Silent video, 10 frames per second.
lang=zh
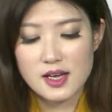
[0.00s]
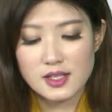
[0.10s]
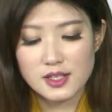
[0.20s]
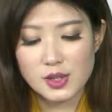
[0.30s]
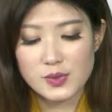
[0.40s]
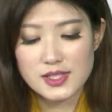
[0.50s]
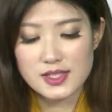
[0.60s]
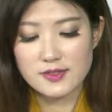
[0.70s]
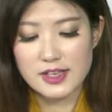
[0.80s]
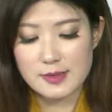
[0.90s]
合同
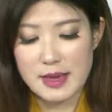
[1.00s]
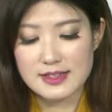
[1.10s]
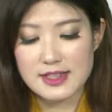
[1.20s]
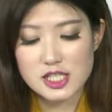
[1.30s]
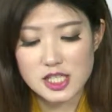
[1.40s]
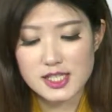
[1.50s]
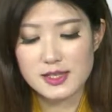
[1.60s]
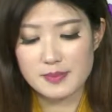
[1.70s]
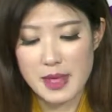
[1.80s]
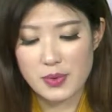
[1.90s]
金额为一百三十
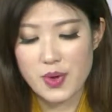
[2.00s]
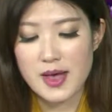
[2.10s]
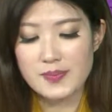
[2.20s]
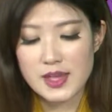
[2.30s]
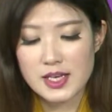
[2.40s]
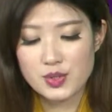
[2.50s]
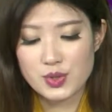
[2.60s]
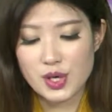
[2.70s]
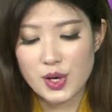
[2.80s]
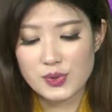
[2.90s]
亿美元。
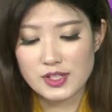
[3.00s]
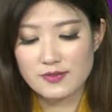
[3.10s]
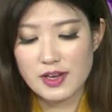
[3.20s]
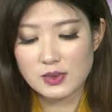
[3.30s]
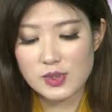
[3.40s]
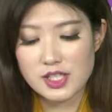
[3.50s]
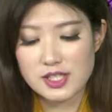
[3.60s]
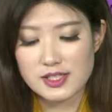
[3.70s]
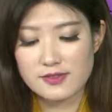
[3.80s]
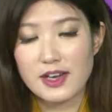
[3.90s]
随后，尼方对
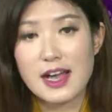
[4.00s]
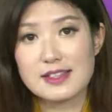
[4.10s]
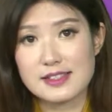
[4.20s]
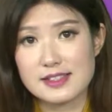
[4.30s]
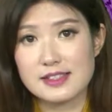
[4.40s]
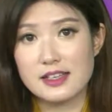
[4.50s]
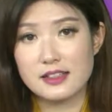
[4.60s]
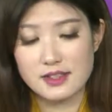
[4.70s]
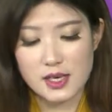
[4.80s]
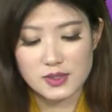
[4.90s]
设计方案进行
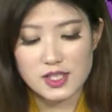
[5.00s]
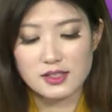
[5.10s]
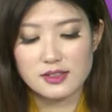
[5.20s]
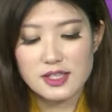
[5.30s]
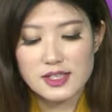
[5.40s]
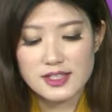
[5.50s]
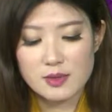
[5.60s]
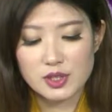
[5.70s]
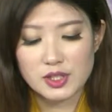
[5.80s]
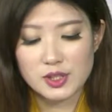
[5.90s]
了调整，
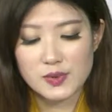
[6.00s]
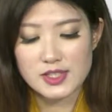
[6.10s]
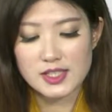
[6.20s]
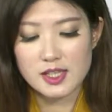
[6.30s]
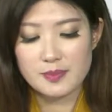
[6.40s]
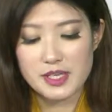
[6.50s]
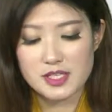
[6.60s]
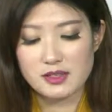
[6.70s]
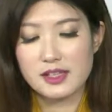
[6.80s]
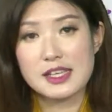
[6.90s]
项目合同金额变
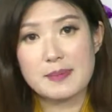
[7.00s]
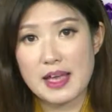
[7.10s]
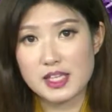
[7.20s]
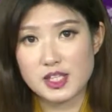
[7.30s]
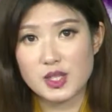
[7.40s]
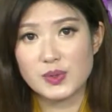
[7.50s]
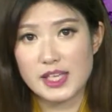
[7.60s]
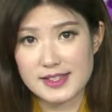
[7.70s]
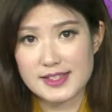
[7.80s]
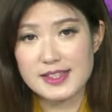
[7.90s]
成了一百一十九
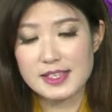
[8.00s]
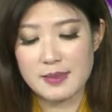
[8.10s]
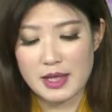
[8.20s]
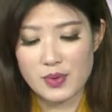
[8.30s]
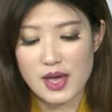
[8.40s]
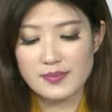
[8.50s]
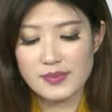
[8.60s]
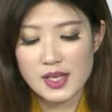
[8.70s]
点七亿美元。